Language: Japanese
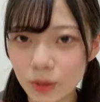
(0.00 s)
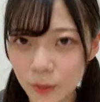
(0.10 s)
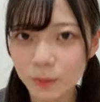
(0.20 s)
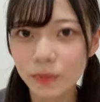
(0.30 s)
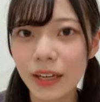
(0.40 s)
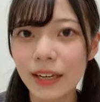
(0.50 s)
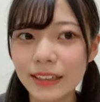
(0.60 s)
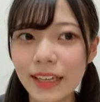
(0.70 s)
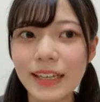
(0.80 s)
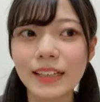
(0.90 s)
と。
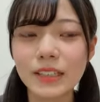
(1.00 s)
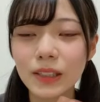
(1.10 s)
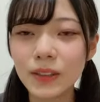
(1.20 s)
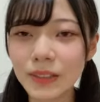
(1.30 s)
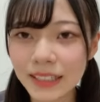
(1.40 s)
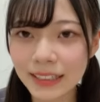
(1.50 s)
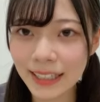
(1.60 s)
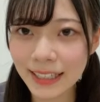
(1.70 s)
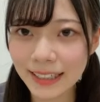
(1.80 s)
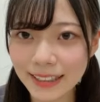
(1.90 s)
でそれをやっ
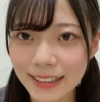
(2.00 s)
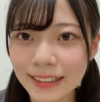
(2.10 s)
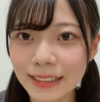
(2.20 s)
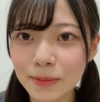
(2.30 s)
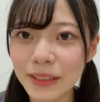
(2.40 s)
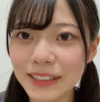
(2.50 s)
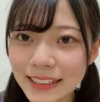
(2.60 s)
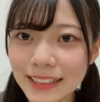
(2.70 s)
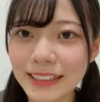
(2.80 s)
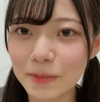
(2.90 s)
てやって夢に出
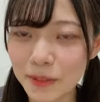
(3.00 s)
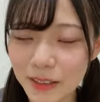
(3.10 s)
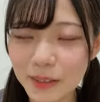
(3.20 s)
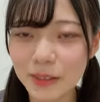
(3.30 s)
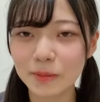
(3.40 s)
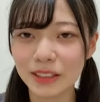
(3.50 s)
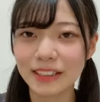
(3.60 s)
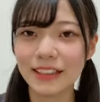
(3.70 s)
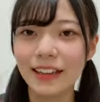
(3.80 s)
てきてもらおうと思って